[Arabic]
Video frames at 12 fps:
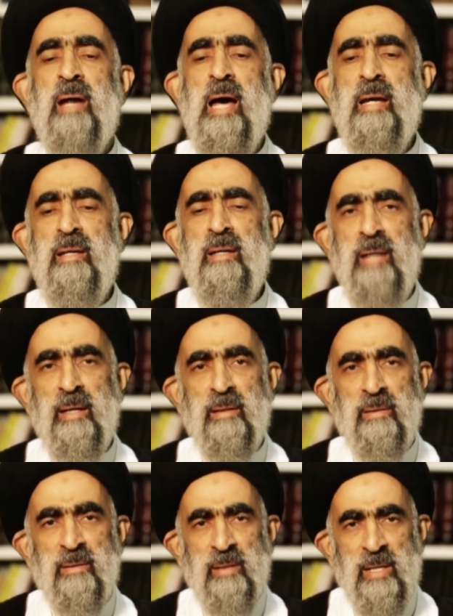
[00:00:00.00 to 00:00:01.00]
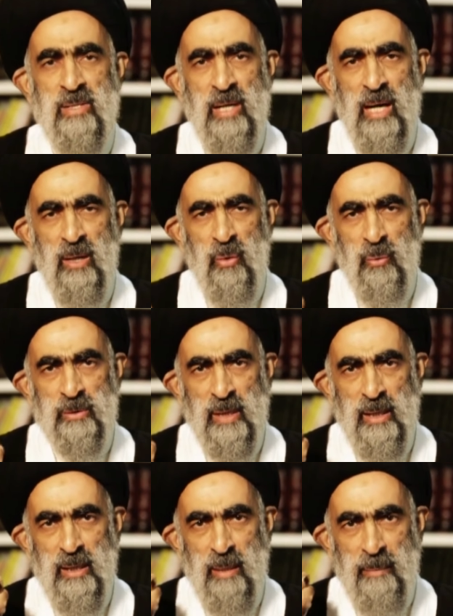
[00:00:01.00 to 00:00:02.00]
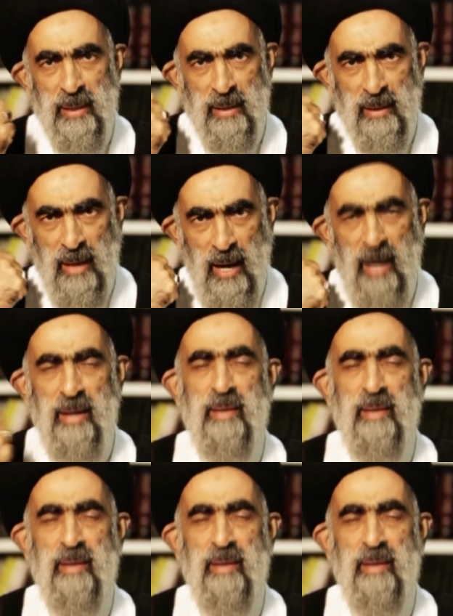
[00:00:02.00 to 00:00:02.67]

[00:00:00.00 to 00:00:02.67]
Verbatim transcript: أن ينتزع الحسين منا